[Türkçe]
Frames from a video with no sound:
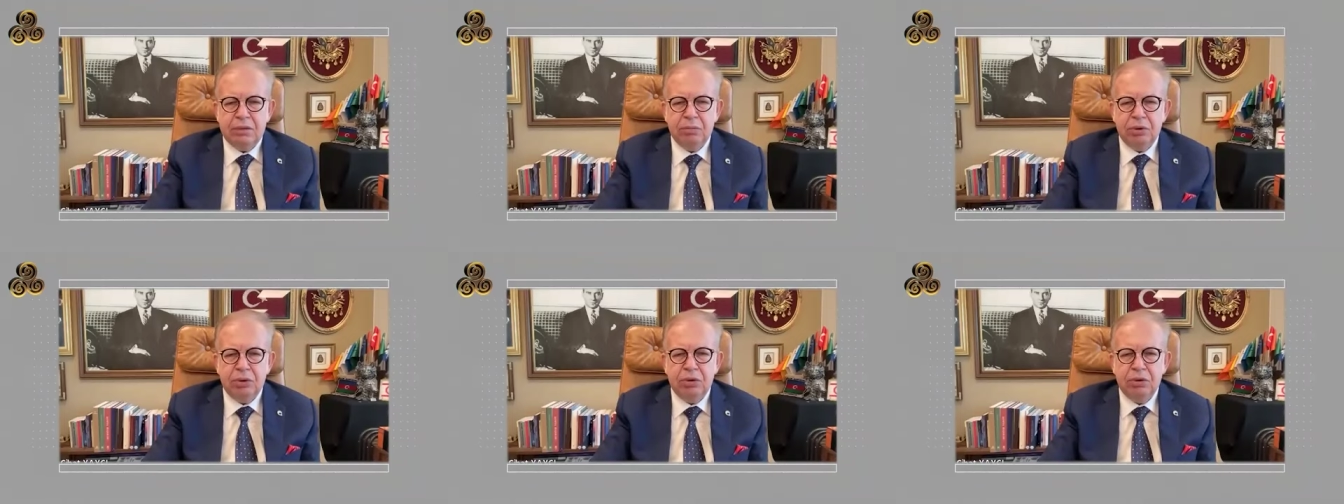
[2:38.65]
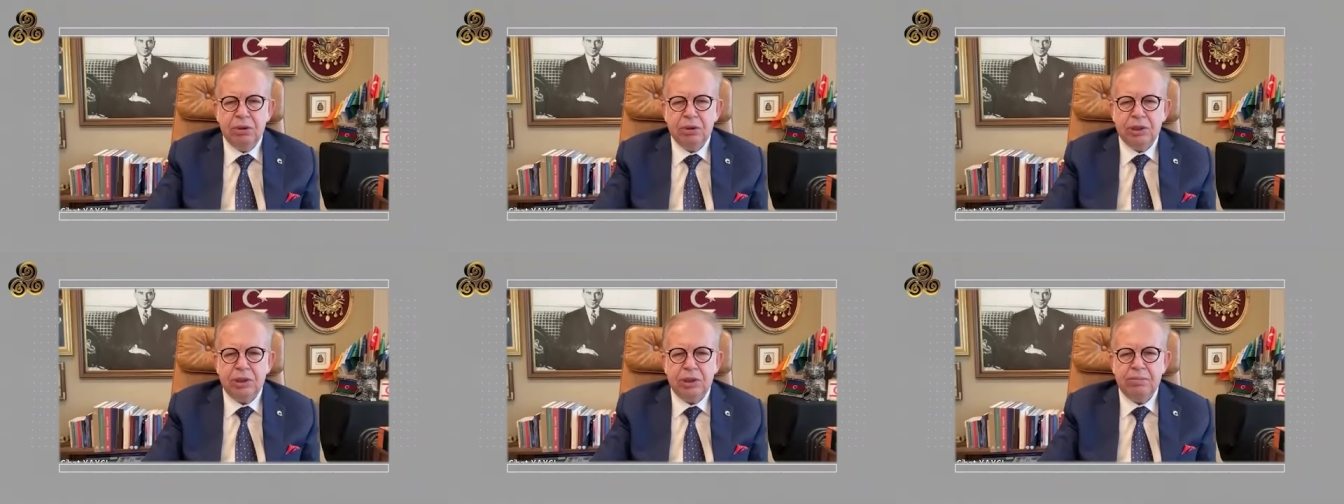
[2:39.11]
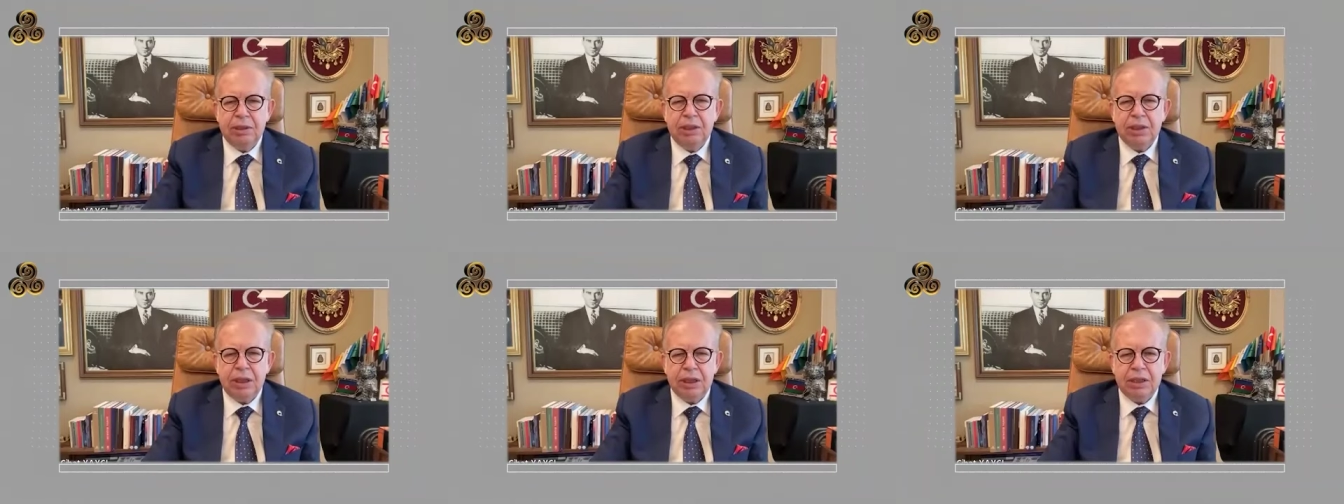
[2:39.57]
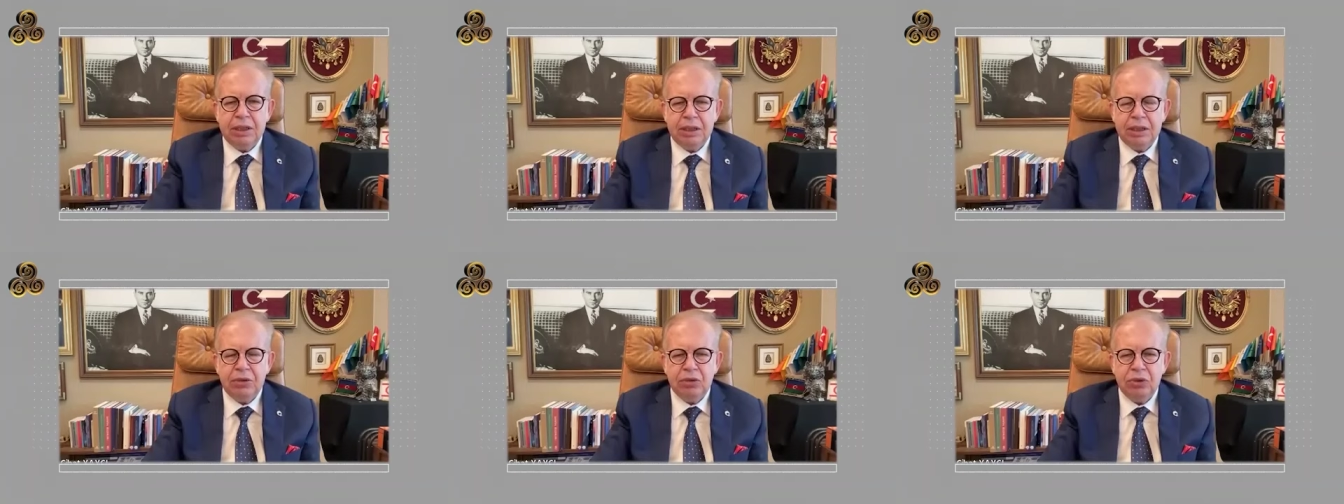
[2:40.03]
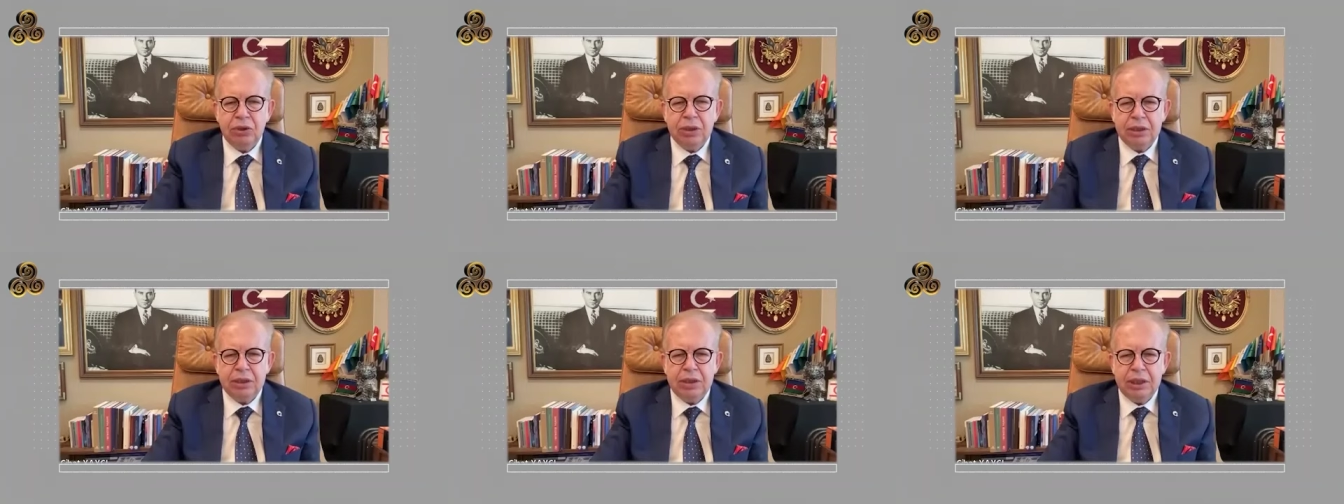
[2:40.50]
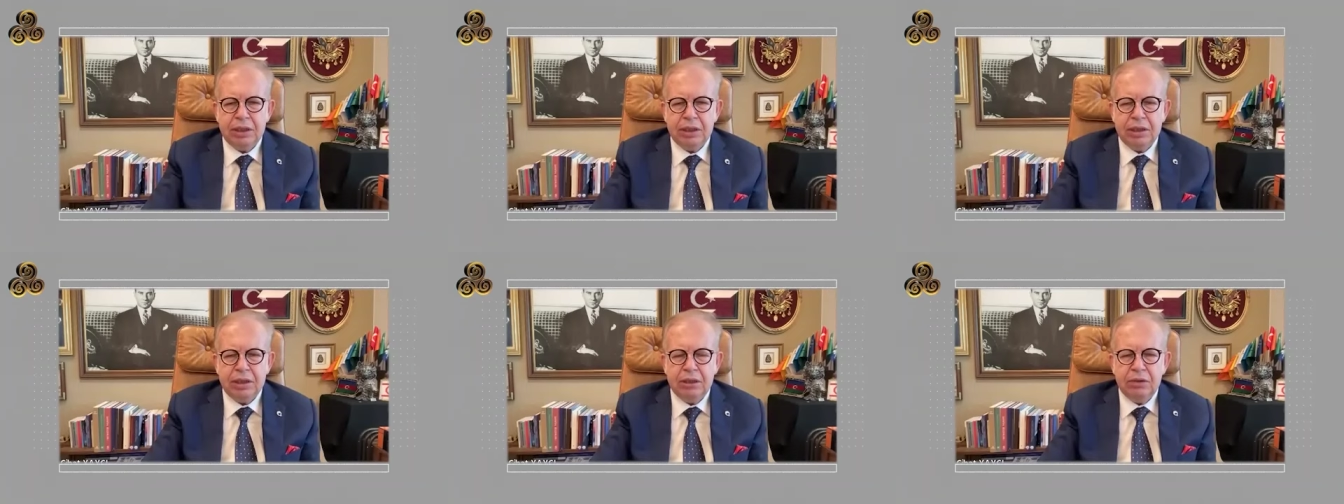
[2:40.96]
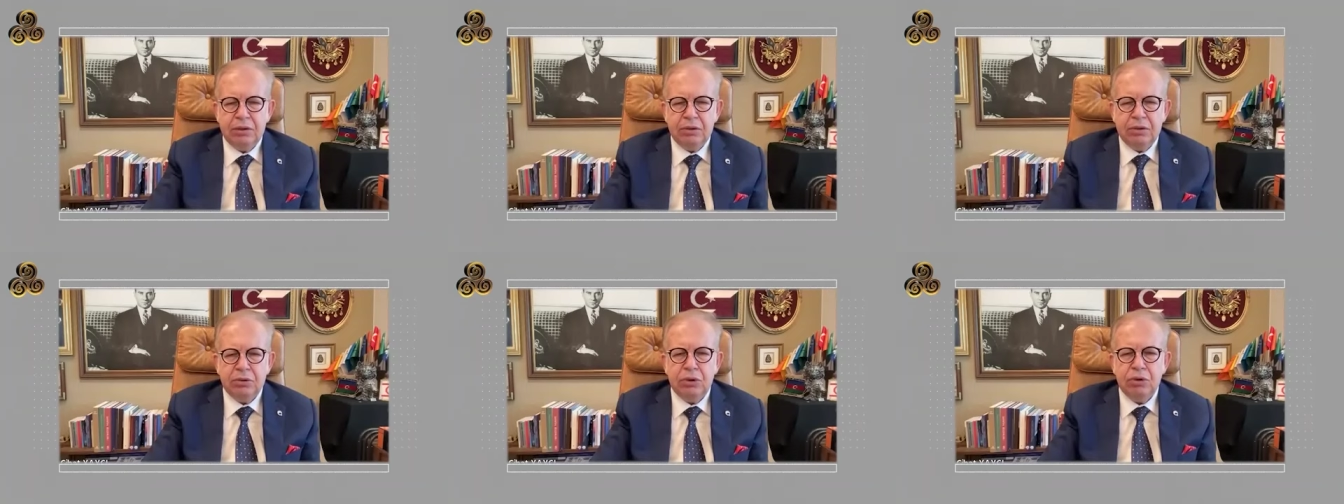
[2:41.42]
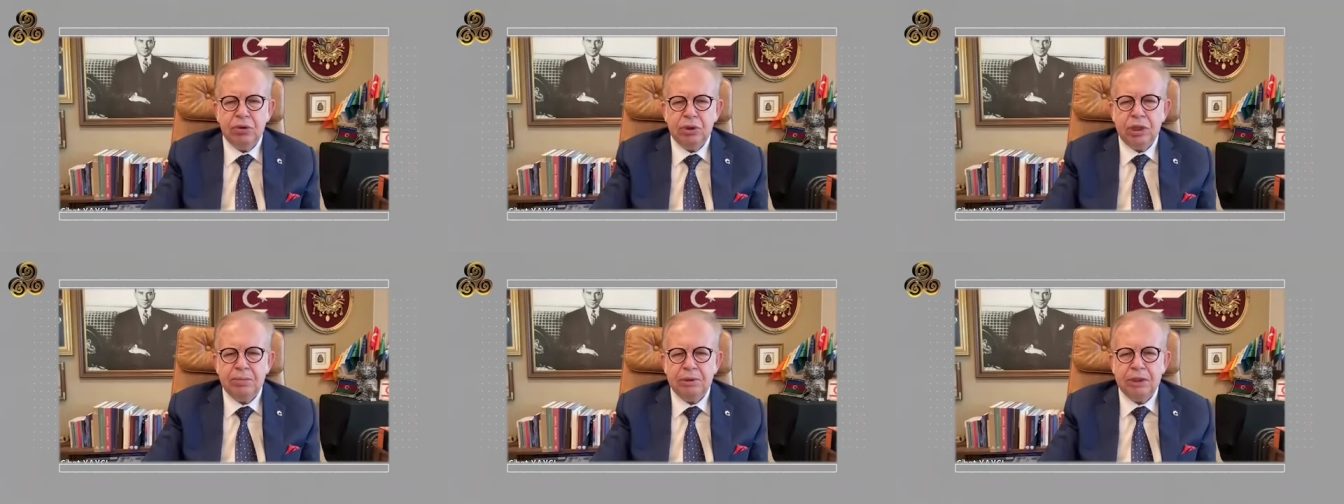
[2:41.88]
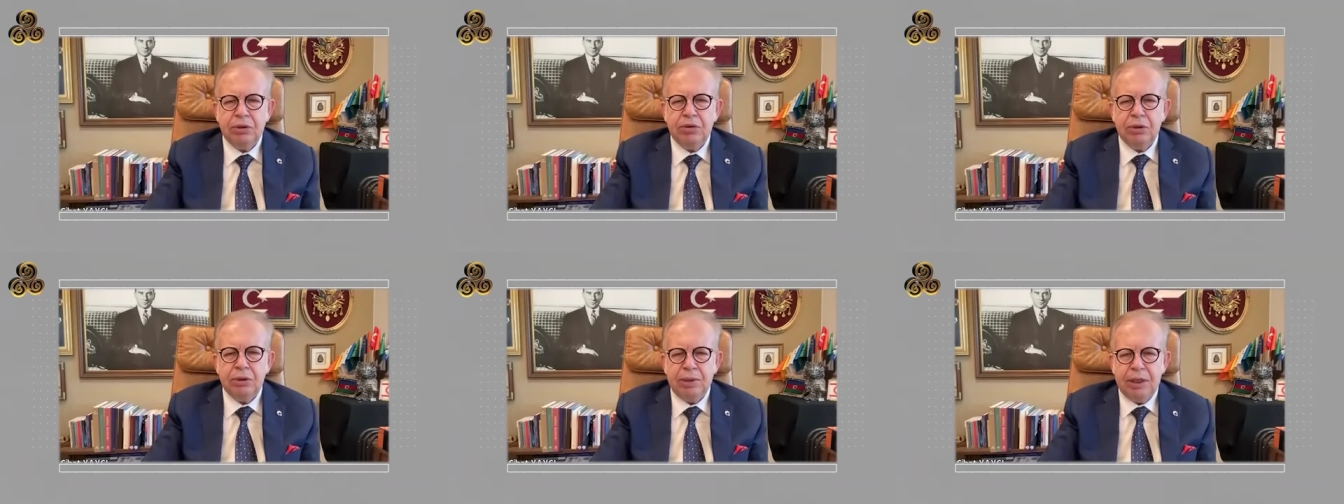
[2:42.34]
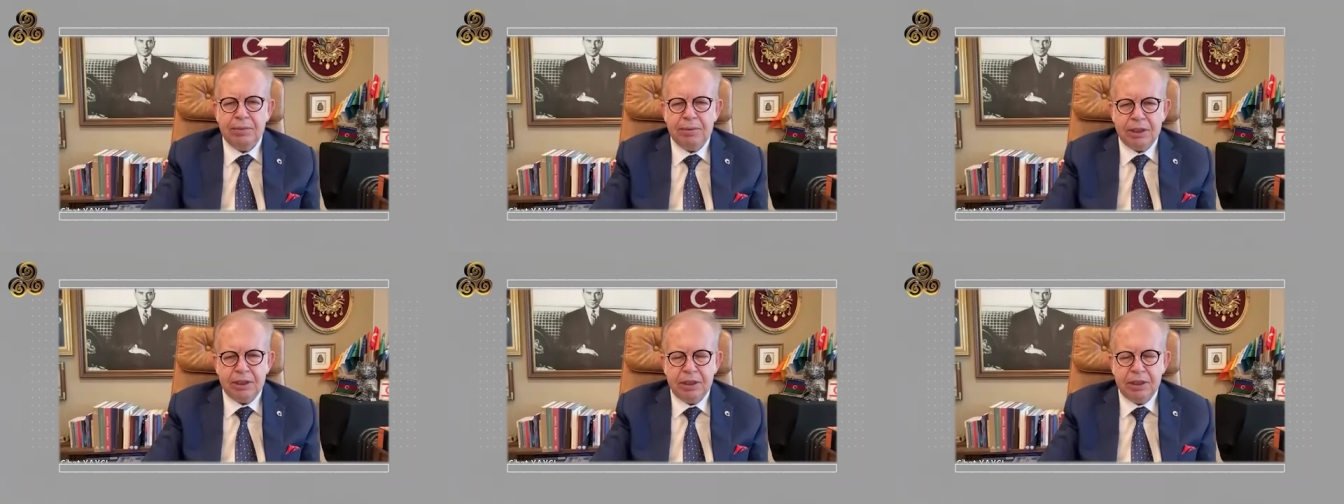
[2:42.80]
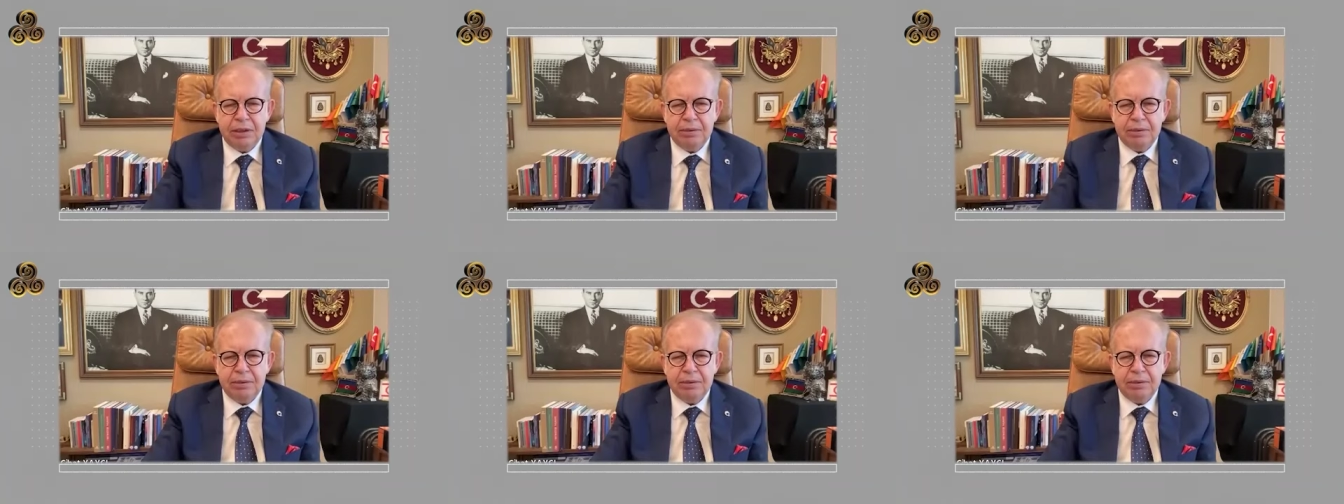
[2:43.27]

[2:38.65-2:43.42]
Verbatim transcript: bu sığınmacı akınları sonrasında çocuklarımıza görülmeye başlandı.